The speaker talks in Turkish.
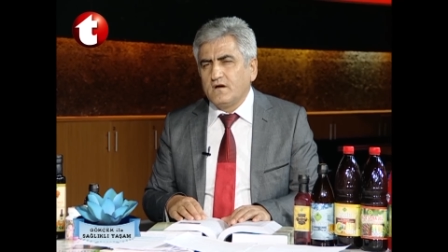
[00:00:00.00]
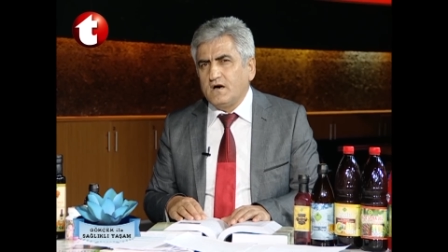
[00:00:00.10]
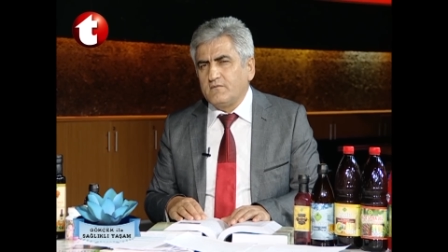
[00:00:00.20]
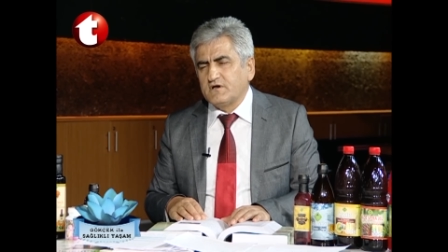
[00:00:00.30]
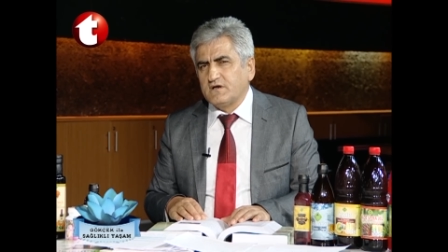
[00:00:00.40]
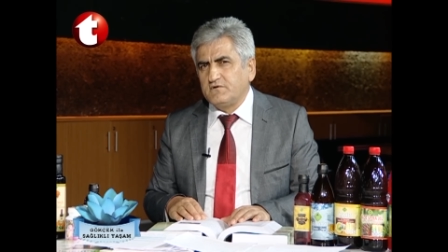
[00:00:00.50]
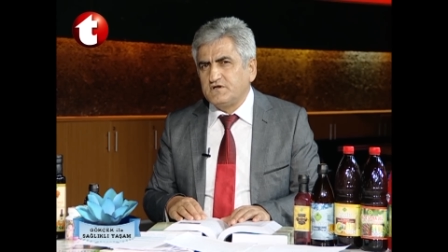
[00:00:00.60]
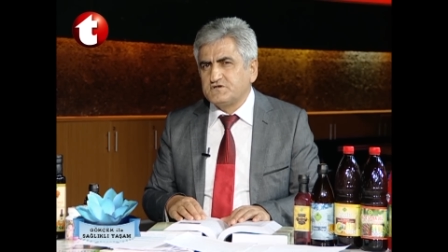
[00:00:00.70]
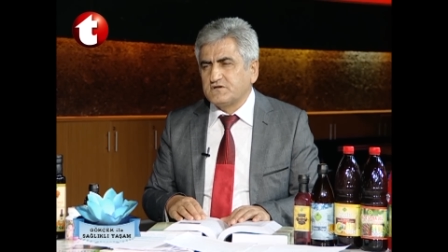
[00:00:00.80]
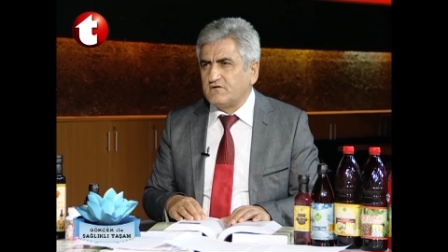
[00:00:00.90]
Amerika
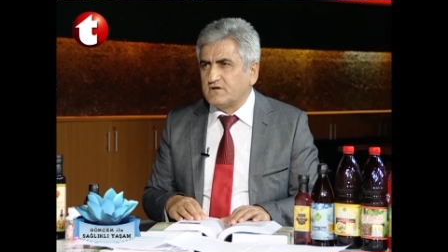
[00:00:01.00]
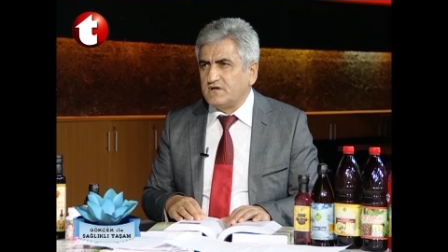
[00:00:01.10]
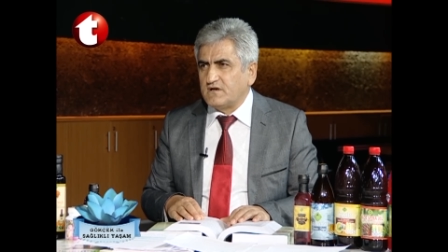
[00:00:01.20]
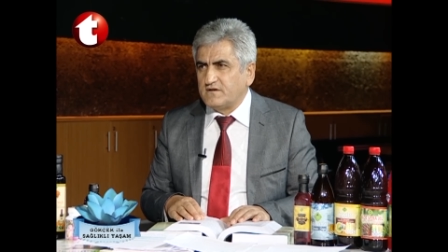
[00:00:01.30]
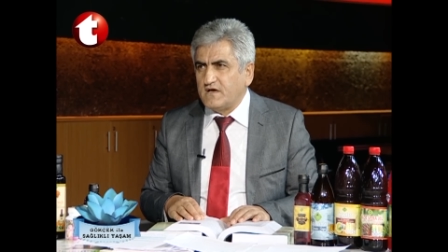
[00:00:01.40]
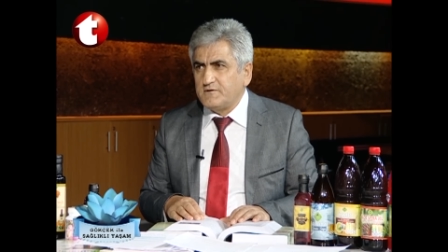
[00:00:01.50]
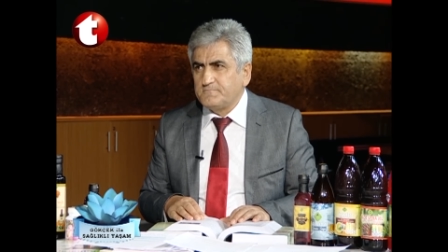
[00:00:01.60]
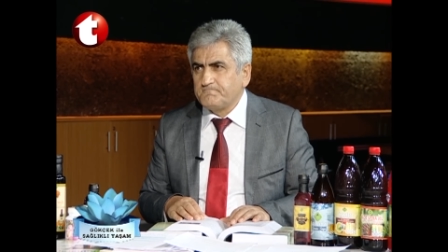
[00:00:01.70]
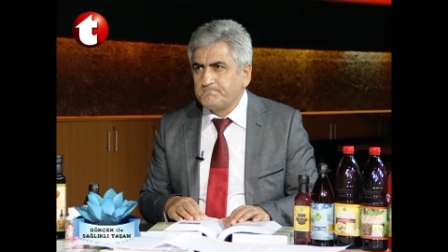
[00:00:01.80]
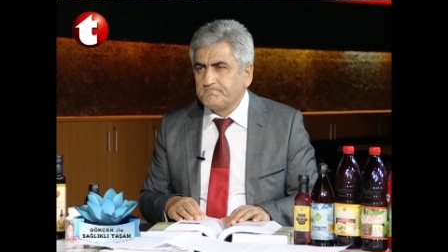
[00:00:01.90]
Birleşik Devletleri'nde
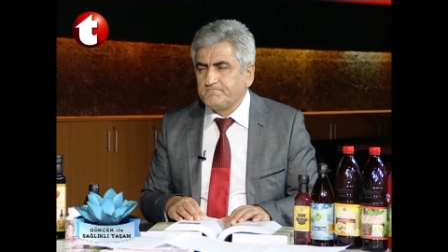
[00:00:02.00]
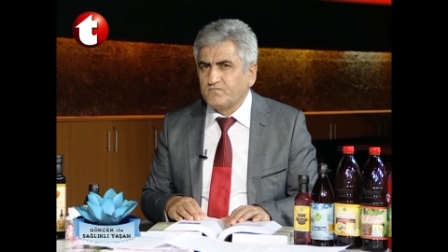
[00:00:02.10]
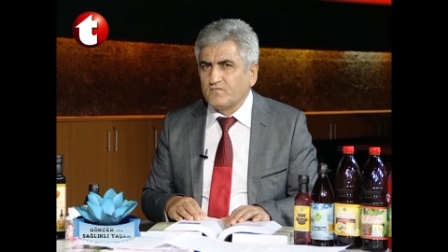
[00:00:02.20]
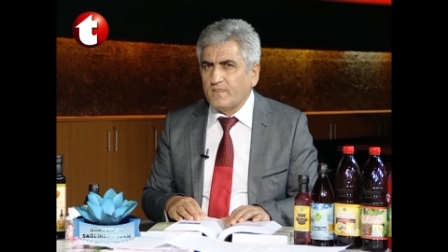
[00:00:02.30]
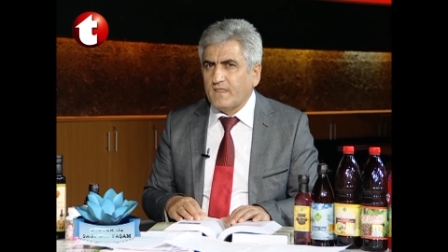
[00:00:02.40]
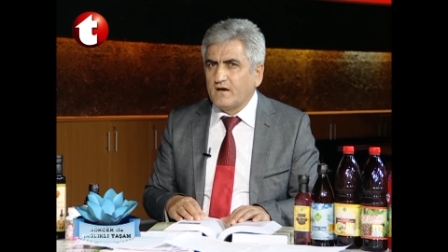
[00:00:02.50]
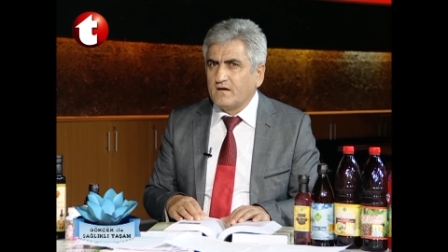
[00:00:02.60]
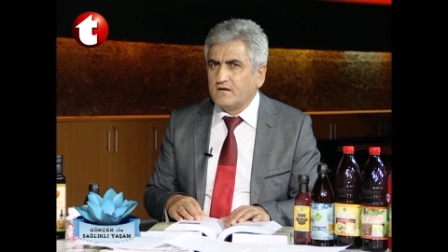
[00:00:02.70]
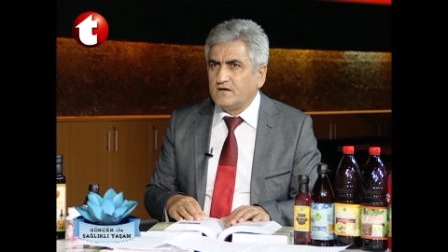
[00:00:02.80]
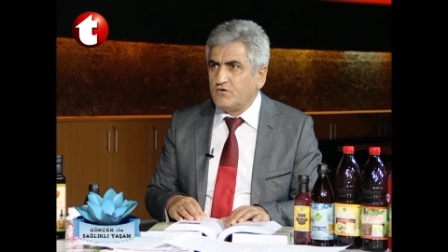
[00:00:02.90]

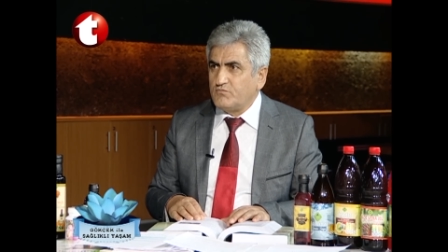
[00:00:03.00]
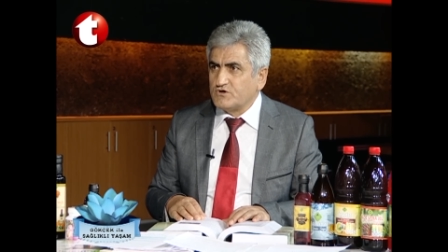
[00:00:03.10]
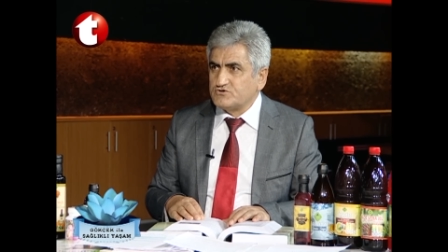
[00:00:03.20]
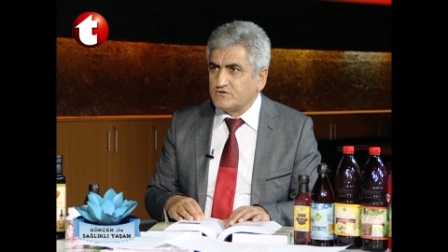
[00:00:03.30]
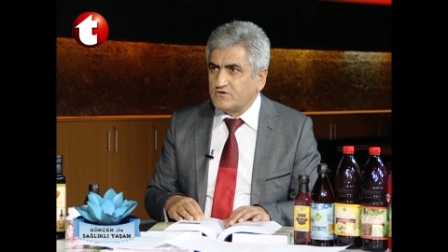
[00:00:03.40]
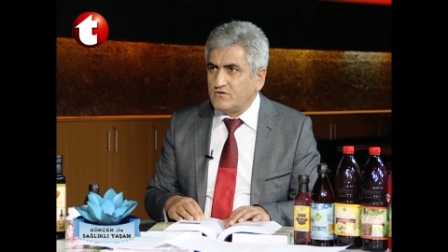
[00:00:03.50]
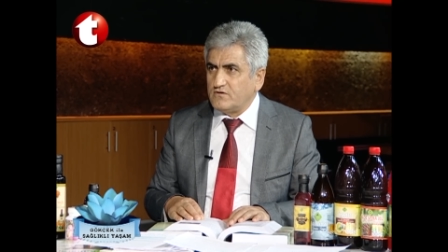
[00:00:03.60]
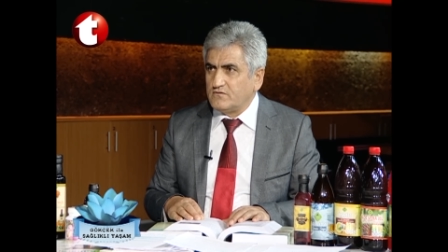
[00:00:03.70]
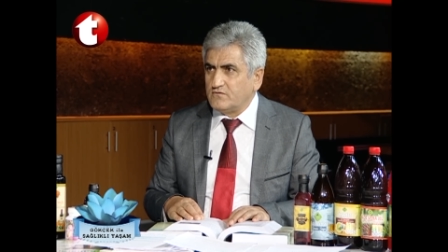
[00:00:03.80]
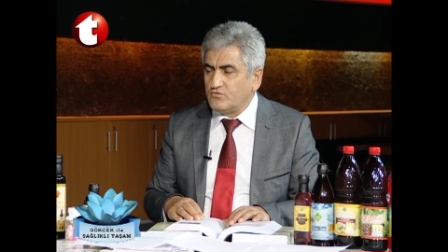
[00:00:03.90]
New Mexico
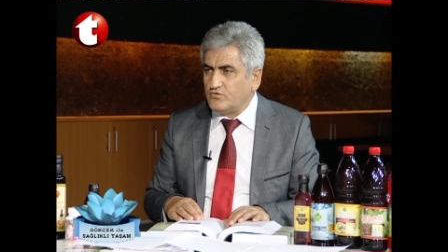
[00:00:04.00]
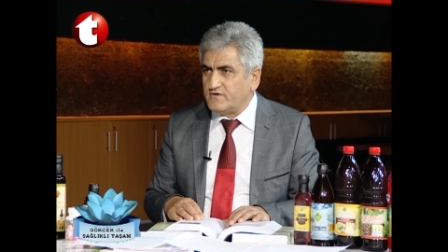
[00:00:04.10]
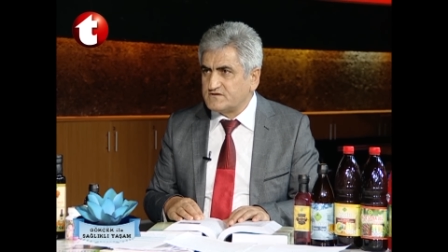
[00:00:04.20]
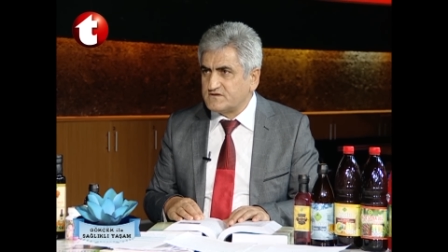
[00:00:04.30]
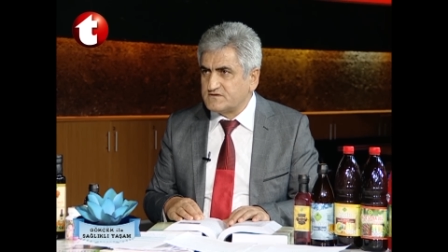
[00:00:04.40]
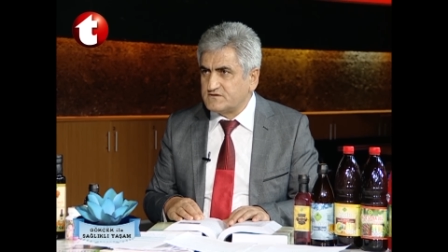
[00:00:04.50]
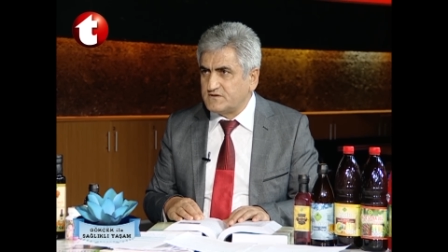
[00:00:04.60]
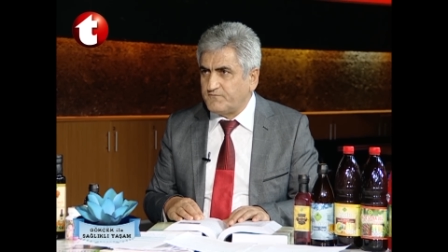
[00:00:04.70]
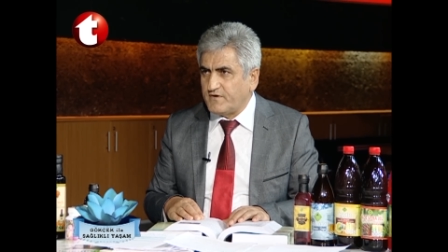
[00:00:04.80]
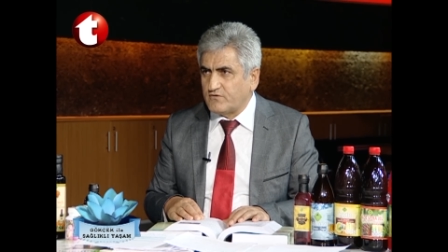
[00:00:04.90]
Üniversitesi
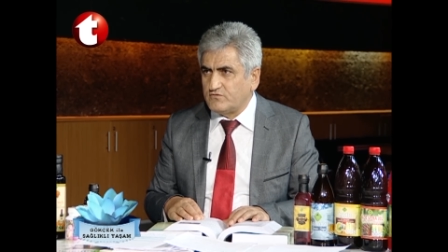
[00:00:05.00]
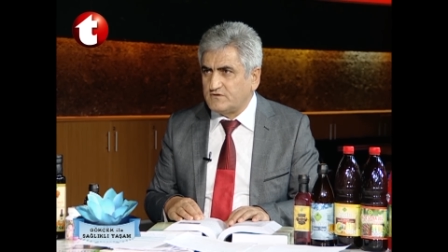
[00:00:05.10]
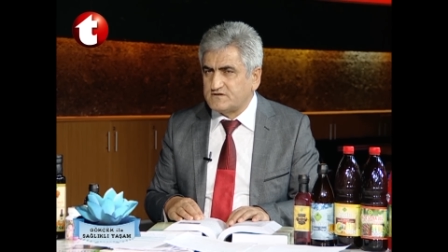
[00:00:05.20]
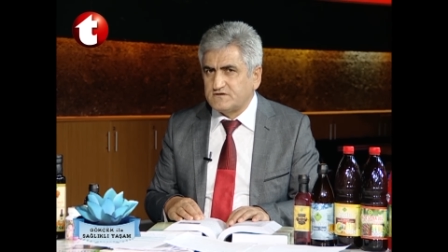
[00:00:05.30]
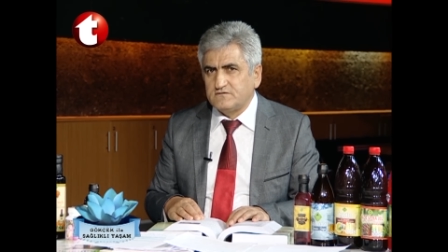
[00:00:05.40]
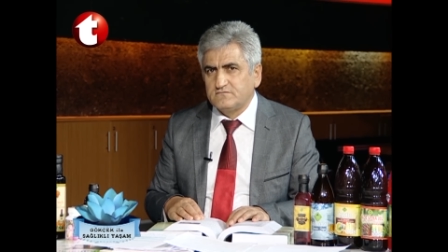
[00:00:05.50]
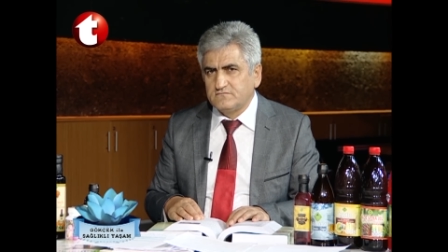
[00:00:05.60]
Tıp Fakültesi